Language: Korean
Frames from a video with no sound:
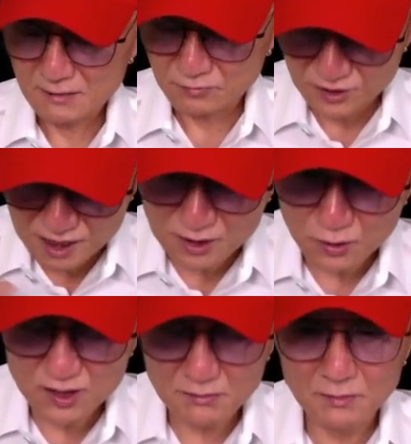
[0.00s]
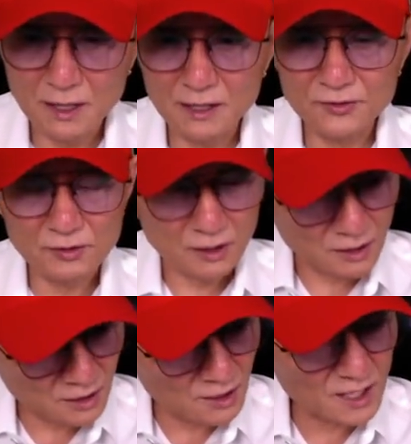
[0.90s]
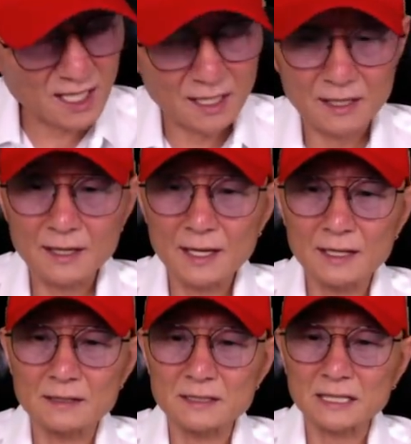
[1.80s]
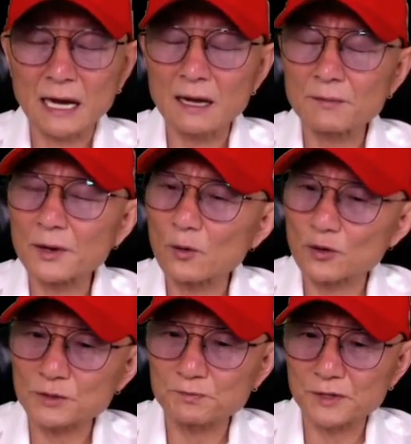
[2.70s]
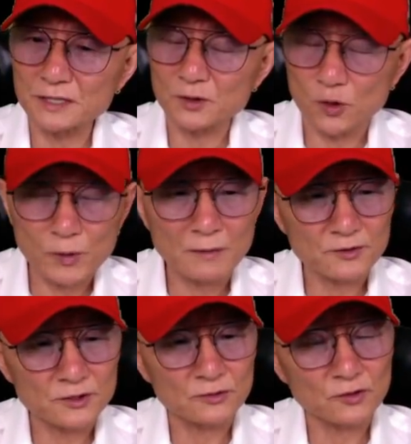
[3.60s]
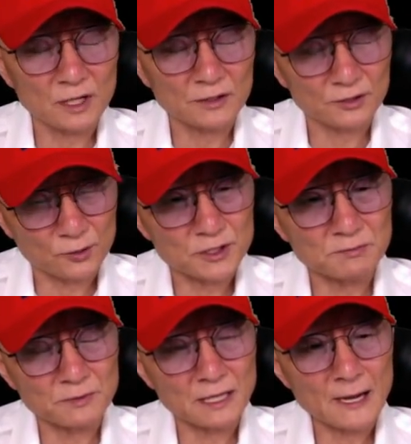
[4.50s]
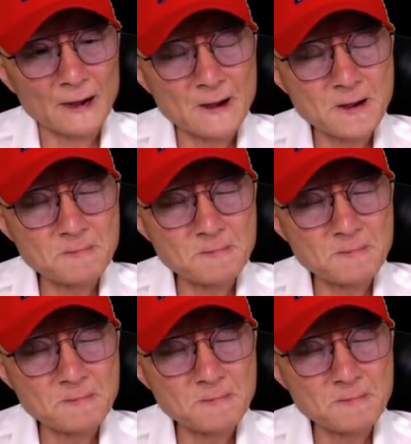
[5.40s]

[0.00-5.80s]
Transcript: 문자 손님만 해도 거의 한 450분에서 500분 정도가 들어오십니다